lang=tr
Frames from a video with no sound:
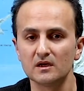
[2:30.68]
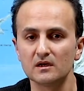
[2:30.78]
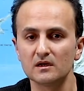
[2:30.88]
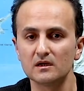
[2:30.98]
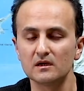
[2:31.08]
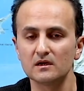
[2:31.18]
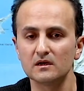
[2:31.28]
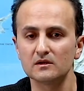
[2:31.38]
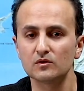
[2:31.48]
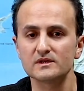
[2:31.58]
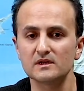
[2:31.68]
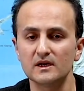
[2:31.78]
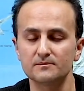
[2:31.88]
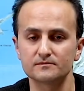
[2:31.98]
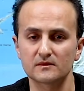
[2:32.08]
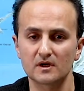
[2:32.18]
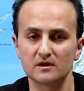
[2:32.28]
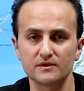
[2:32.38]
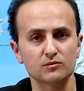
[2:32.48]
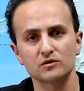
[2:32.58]
E, dolayısıyla
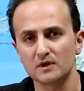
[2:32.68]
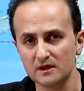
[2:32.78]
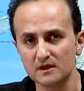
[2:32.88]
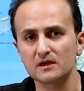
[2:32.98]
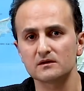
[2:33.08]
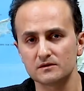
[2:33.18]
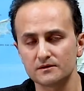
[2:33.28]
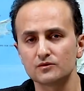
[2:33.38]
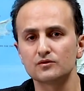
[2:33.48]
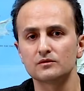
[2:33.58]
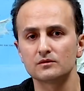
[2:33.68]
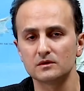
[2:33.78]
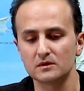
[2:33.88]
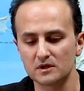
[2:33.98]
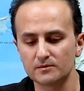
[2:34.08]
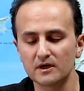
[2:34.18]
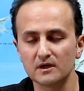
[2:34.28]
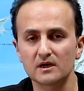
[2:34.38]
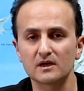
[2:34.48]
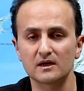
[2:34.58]
ve bunda da dün e,
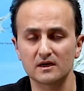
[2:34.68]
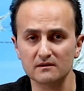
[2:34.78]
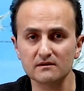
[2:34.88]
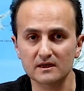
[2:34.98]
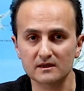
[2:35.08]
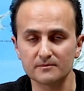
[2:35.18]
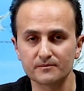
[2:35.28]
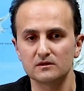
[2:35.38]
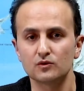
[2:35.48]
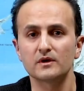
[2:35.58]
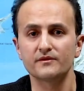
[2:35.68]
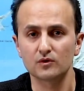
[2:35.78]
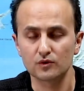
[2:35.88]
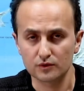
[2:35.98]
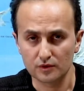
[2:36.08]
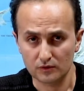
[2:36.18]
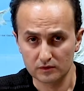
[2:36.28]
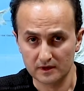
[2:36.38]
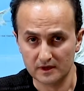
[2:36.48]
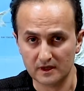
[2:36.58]
itibariyle kararını verdi. Görevini kötüye
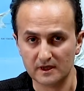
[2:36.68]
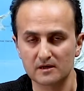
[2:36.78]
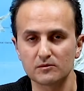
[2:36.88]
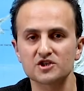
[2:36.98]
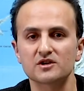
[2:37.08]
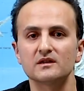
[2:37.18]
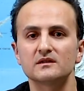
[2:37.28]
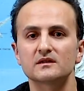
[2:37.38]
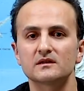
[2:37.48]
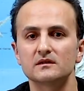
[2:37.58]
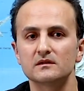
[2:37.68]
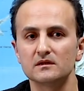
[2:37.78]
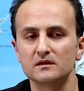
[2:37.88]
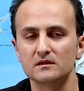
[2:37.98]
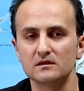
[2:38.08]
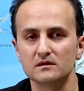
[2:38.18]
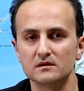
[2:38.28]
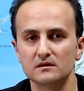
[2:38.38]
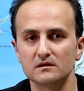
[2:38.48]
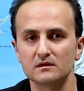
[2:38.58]
kullanarak yani başkanlık
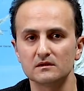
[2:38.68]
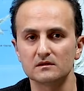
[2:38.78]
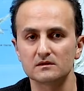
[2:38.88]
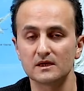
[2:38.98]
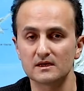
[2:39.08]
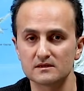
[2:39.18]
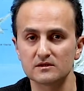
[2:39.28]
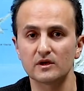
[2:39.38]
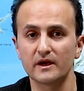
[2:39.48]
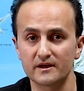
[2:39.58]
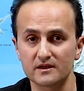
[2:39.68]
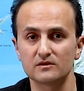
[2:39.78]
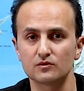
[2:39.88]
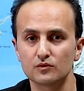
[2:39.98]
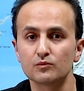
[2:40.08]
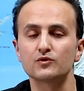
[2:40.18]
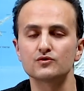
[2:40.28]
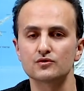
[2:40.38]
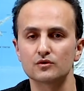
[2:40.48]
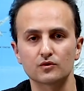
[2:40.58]
e, siyasi erkin bu
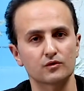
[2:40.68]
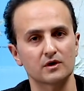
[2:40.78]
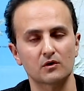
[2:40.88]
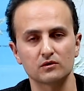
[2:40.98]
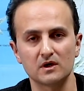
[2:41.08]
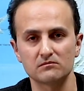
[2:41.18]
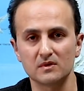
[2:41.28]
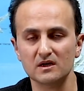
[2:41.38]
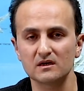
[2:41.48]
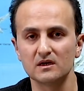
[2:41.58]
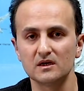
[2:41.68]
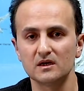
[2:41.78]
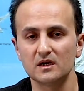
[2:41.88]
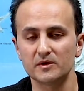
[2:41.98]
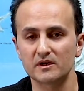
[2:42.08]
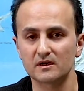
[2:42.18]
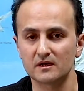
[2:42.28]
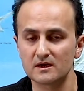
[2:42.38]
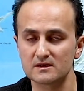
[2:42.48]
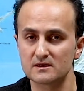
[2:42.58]
gücünü kötüye kullanmak Amerikan
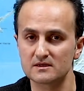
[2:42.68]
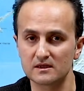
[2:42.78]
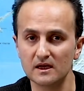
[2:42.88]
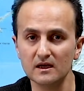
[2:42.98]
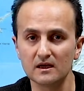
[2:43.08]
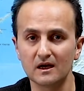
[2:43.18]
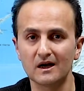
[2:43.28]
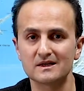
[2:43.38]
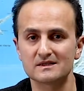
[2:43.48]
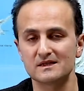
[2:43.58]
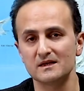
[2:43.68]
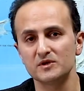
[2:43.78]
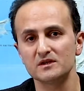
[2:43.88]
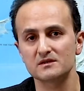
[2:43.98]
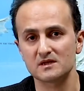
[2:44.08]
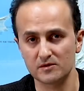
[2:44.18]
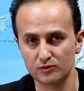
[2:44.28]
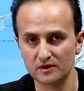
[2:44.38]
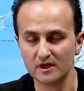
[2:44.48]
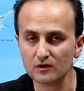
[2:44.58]
Anayasası'nda azile bir
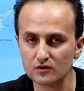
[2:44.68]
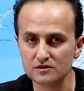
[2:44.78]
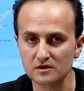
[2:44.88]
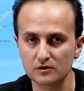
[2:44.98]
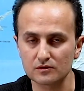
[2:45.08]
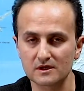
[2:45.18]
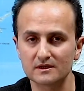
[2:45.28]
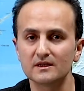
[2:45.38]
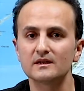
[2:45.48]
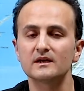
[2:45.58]
sebep olarak gösteriliyor zaten.